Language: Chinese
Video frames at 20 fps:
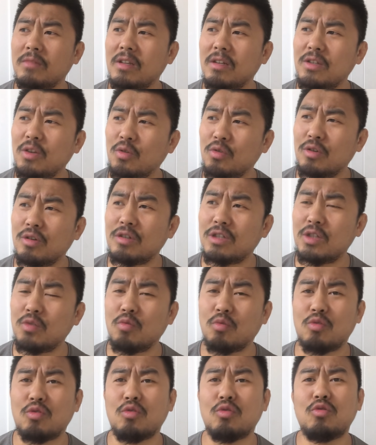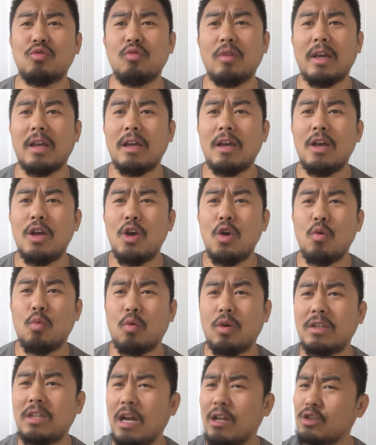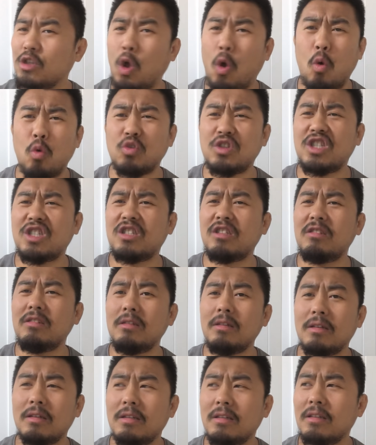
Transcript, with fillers: 又是四五十岁，我想投资。